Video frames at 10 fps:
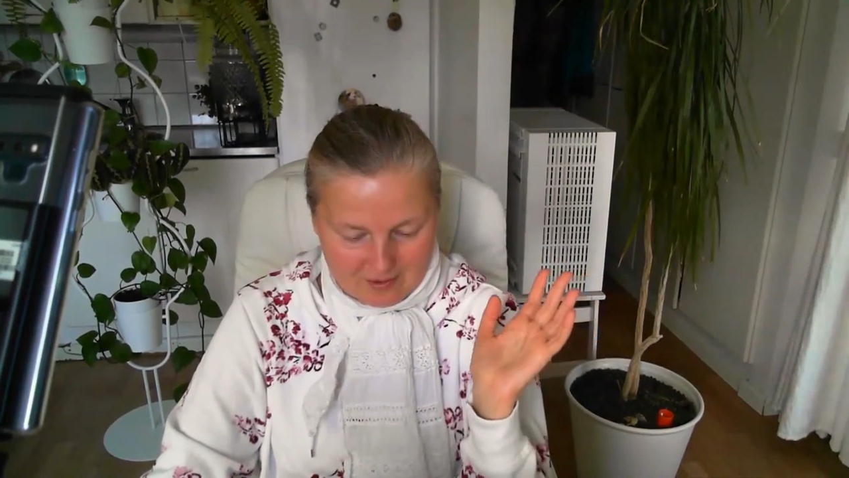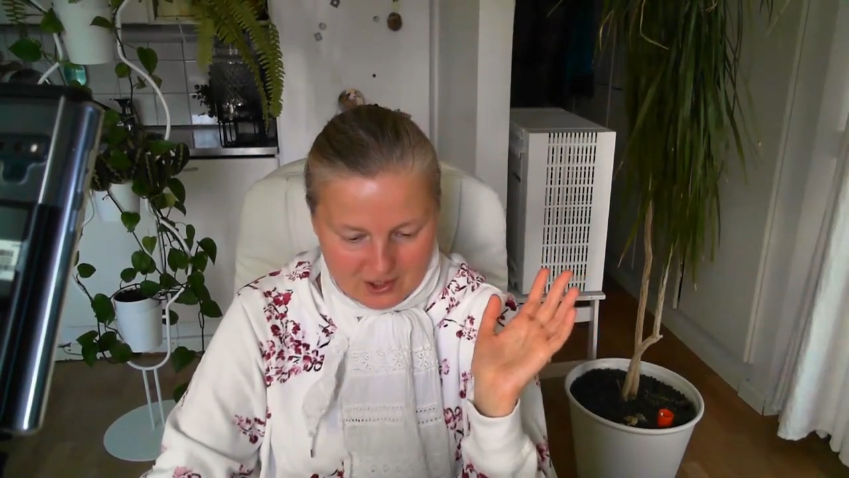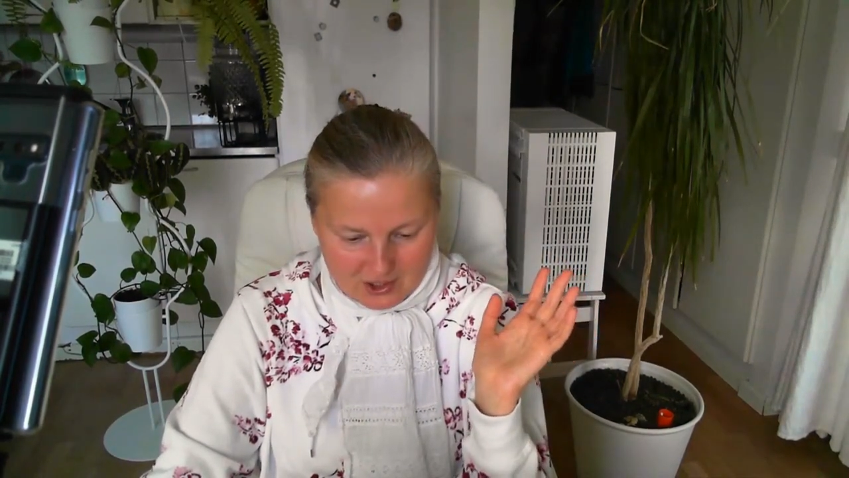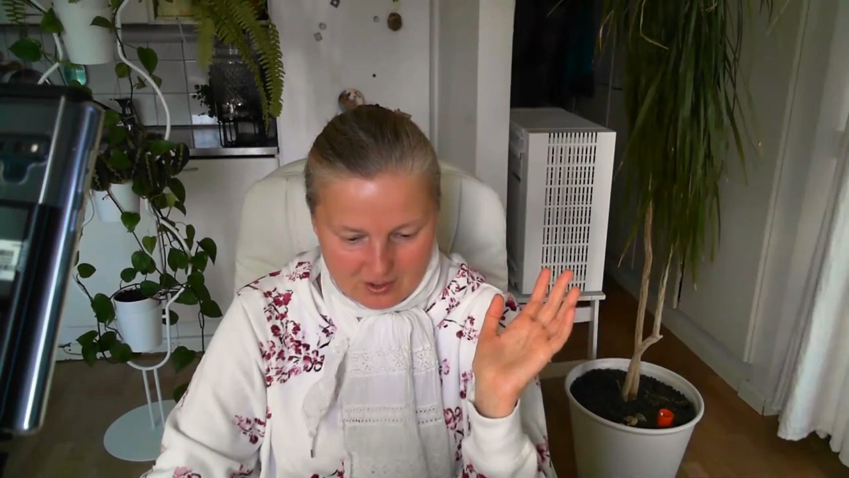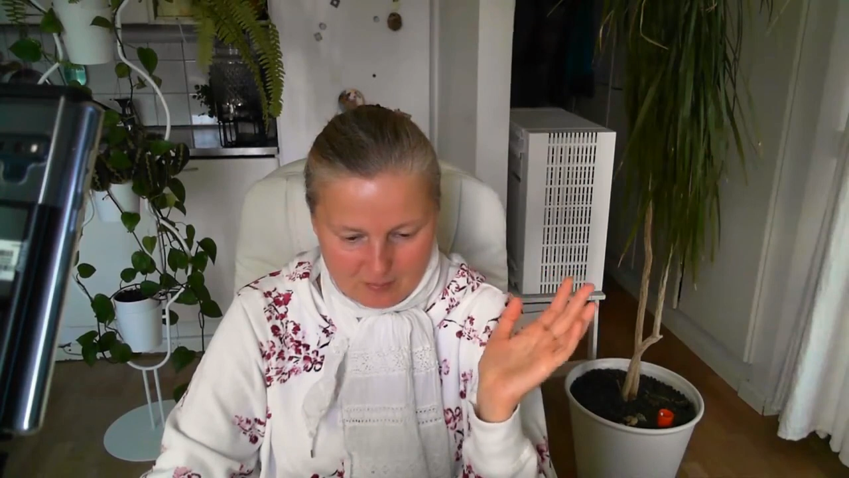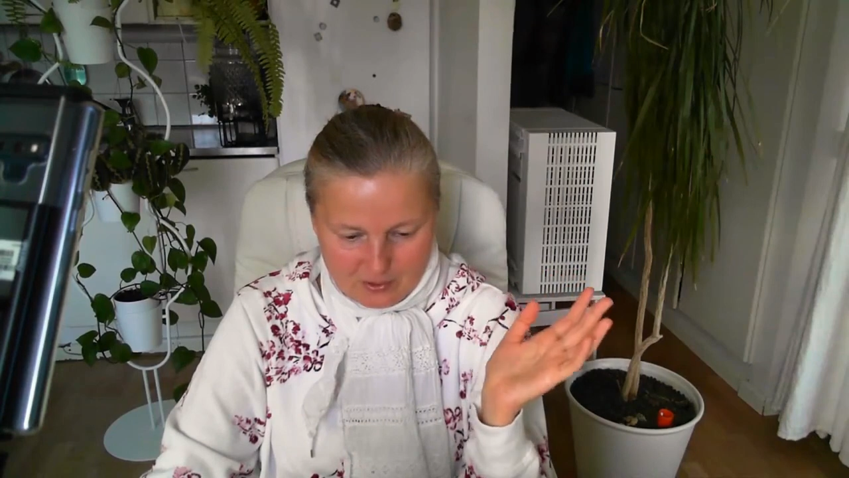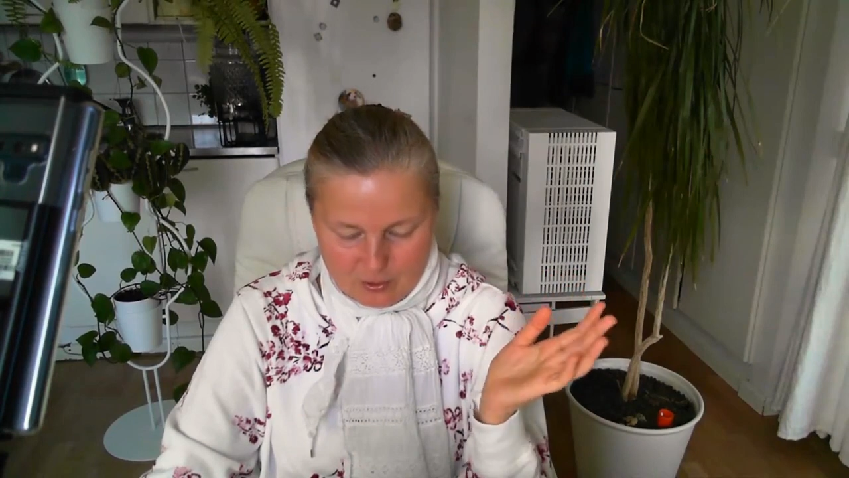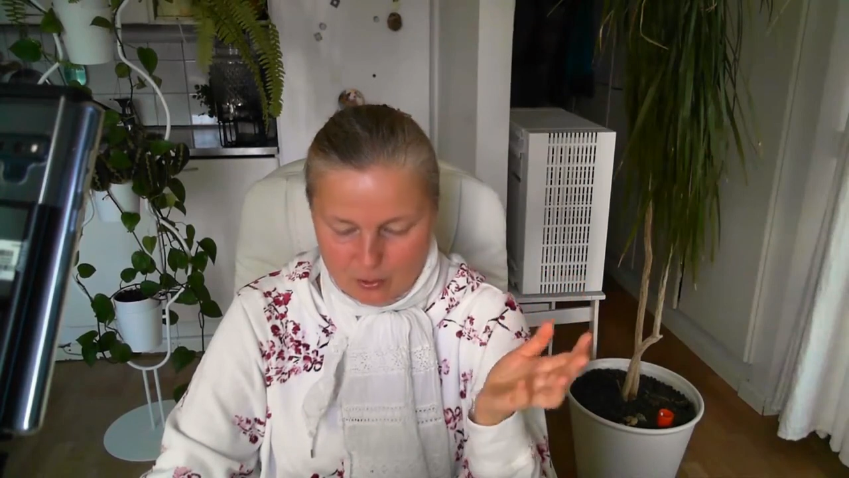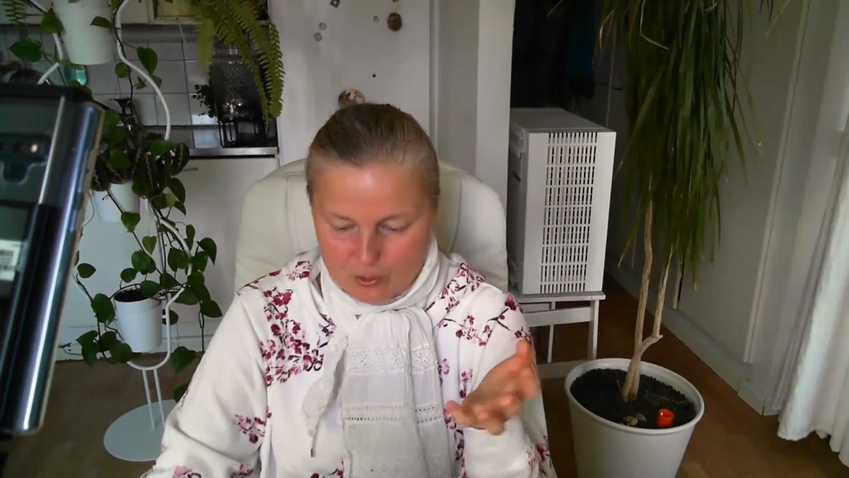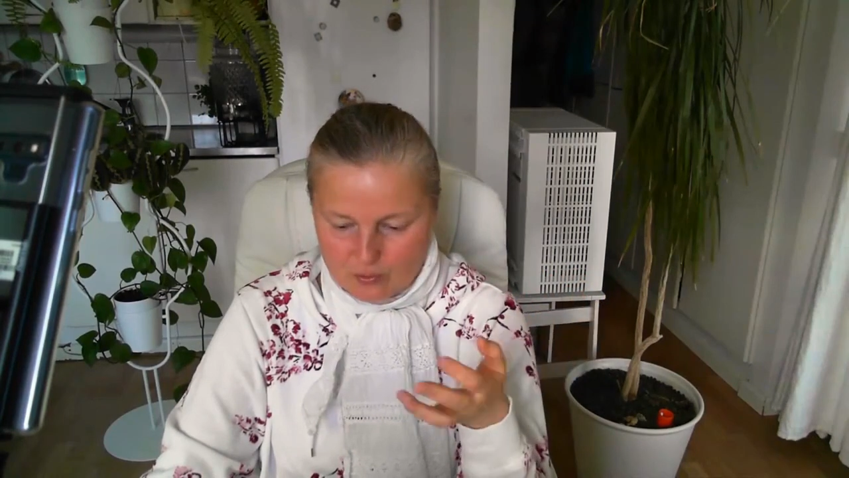вещи и
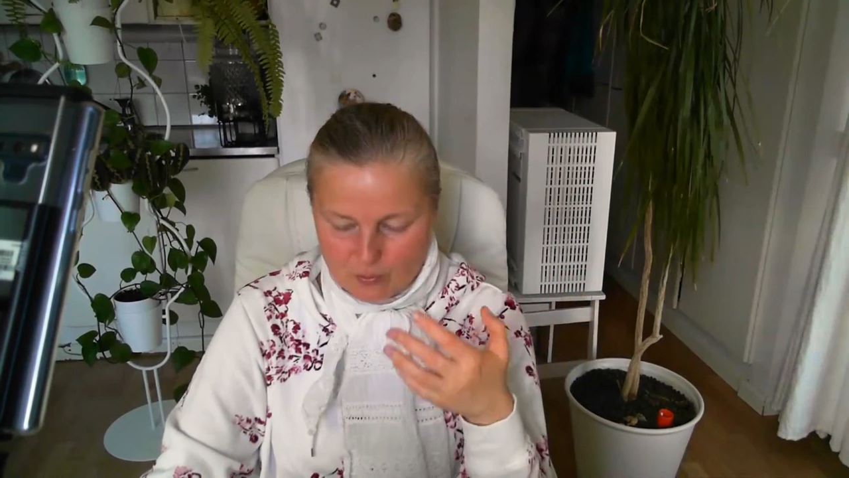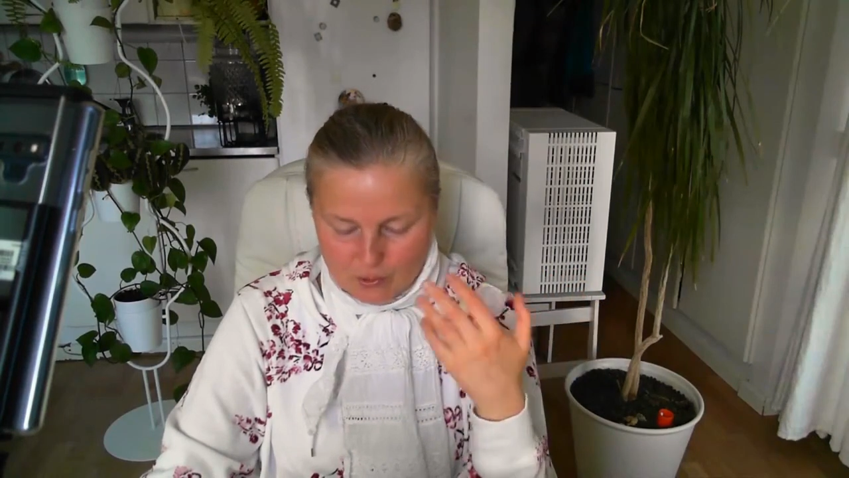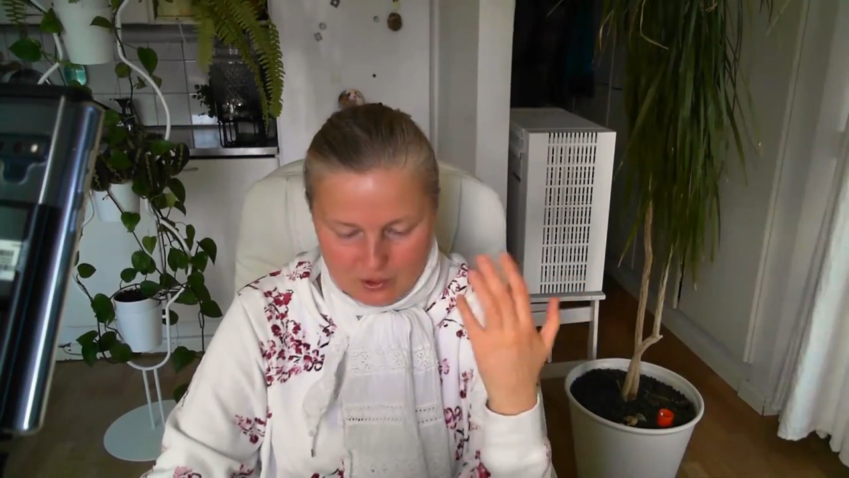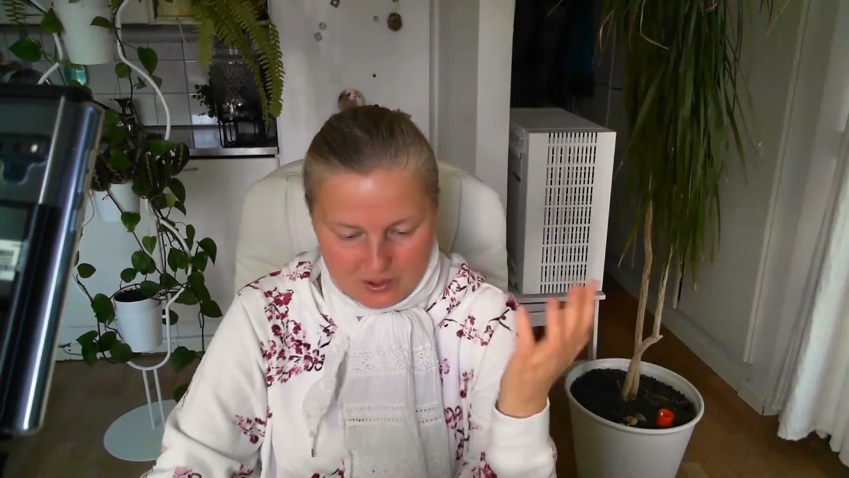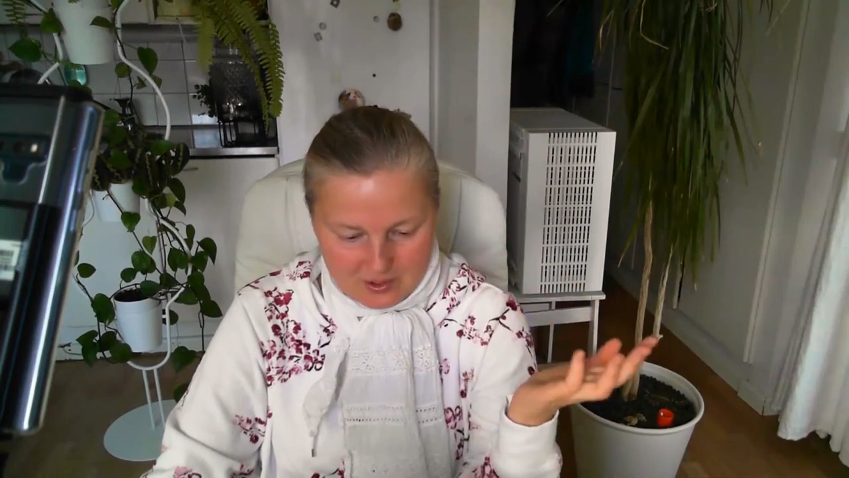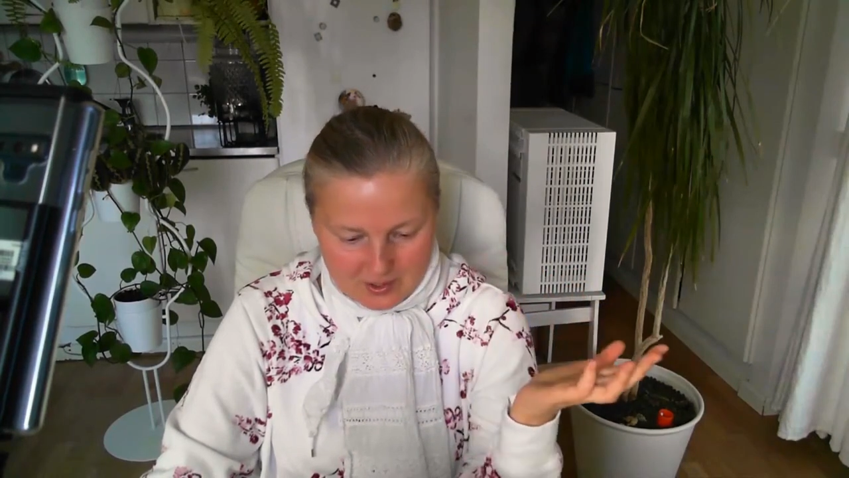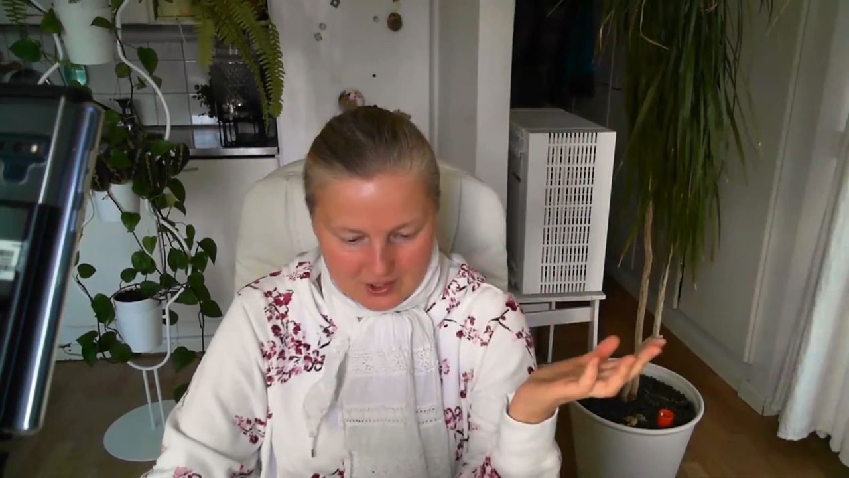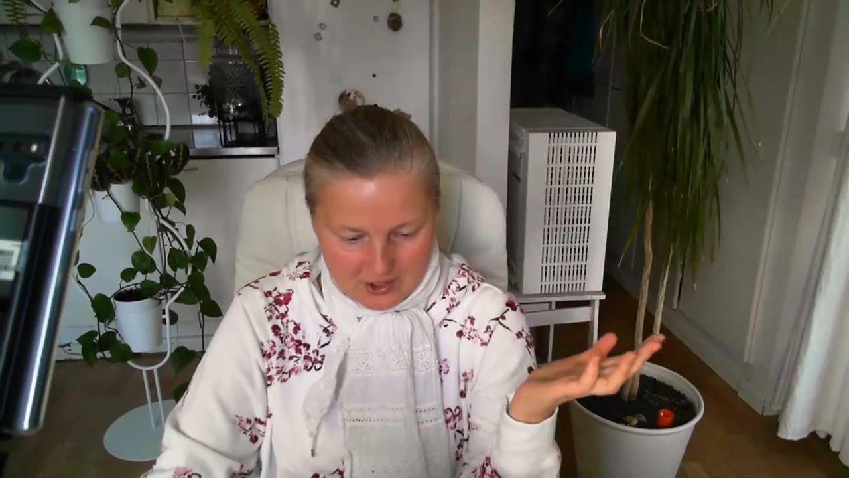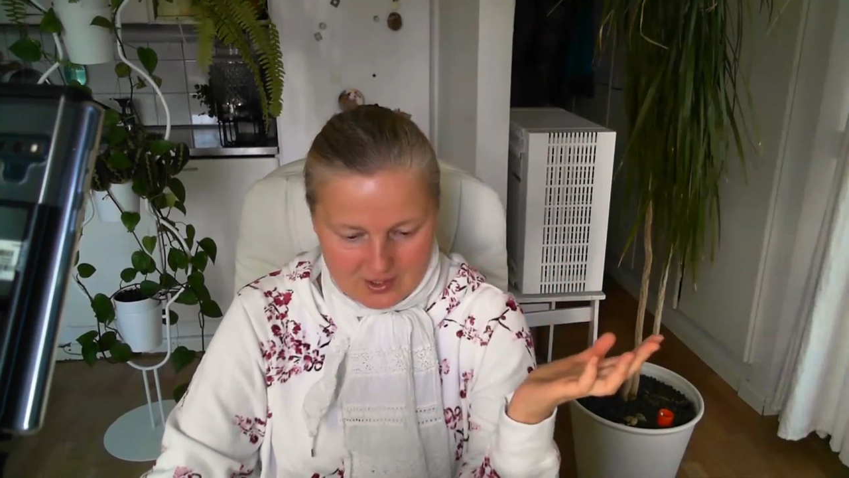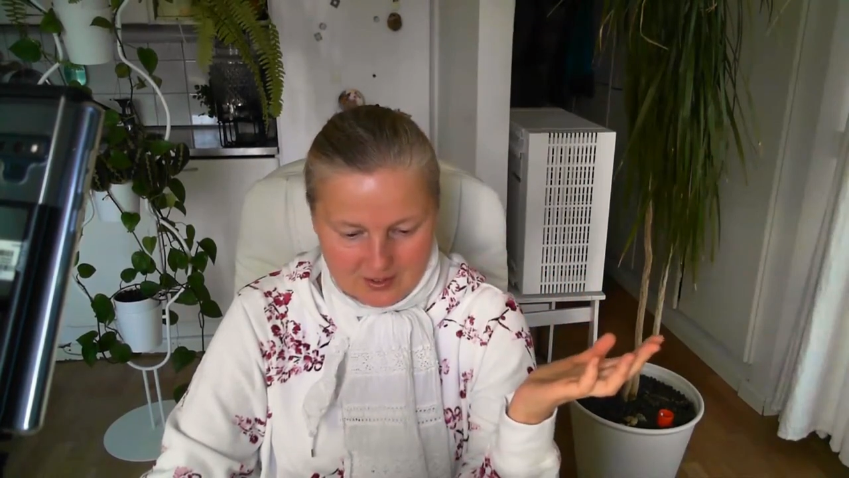построить свою жизнь иначе,